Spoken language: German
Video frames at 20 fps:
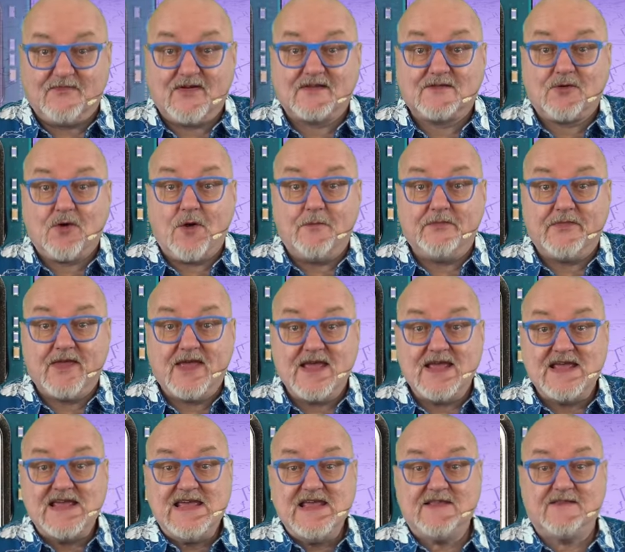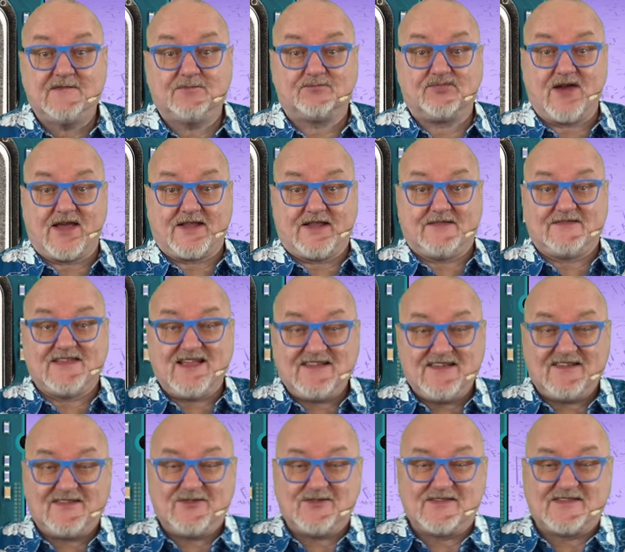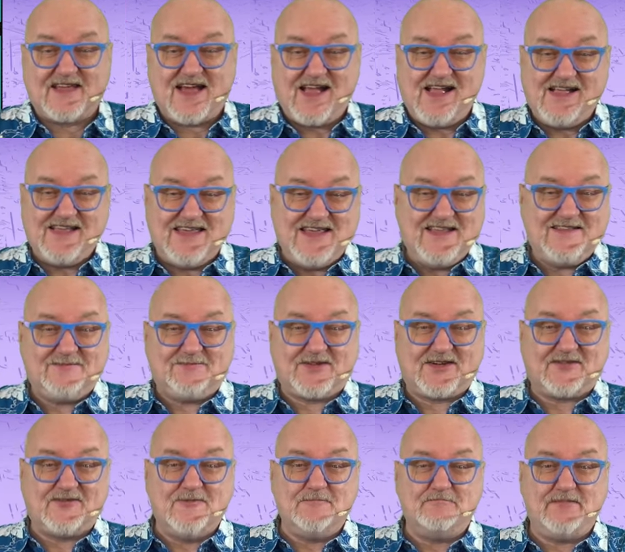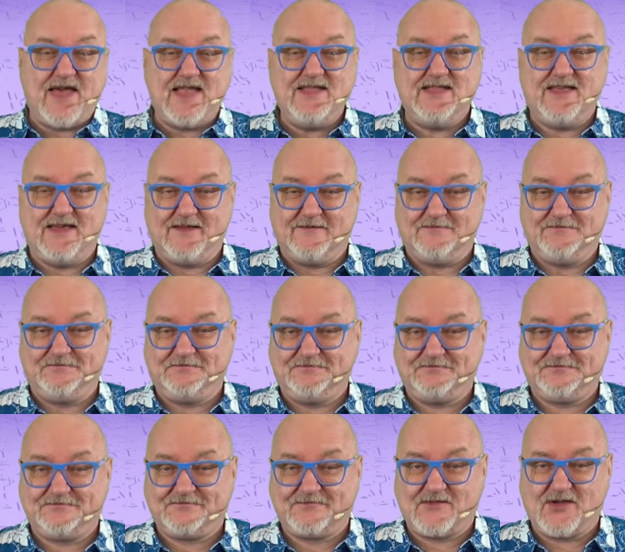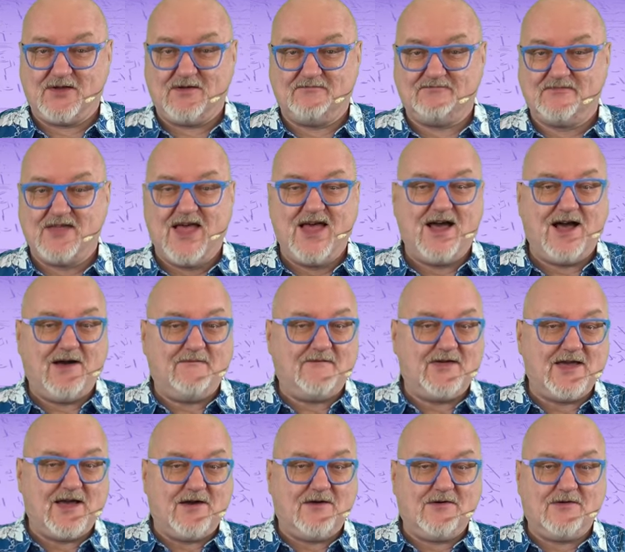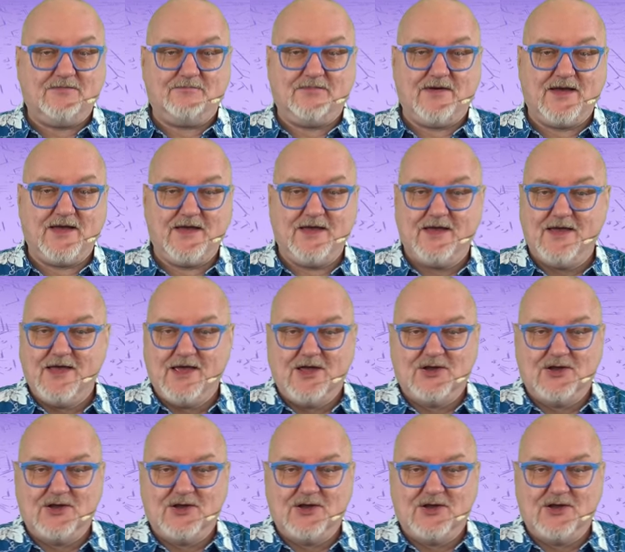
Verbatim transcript: Was kommt? Hits Brother. Das ist so ein Teil, Hits Brother und Bending. Da haben wir ja auch bei